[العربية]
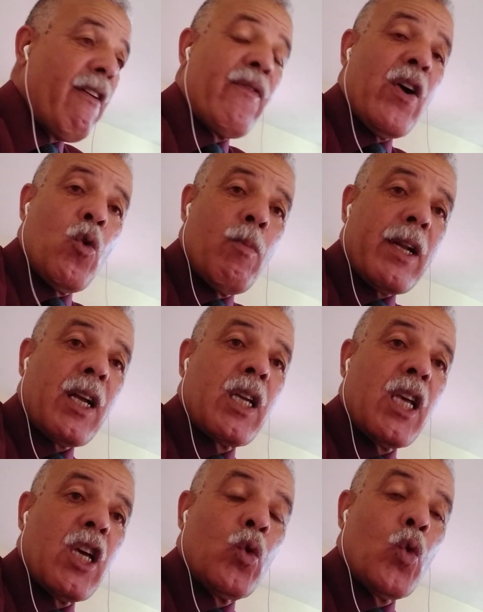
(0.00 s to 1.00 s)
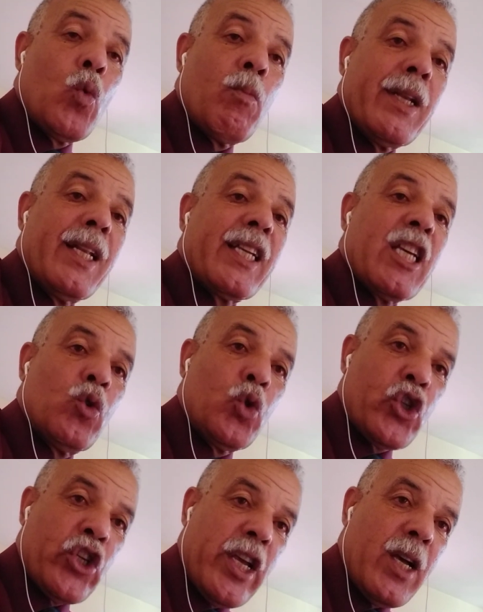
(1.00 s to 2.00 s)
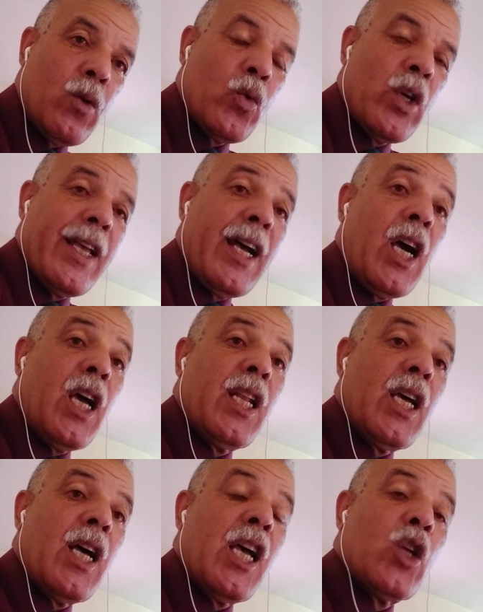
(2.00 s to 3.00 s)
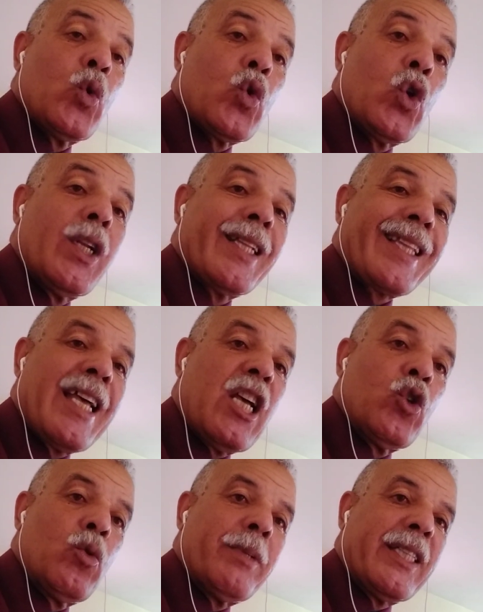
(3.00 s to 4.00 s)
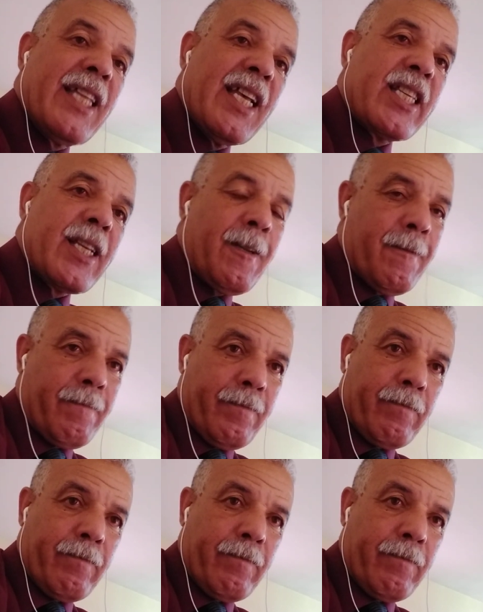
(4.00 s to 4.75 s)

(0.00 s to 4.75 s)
فهما راه كانوا هما اللي كانوا جناو على هادوك اللي تقاعدوا بالتاسع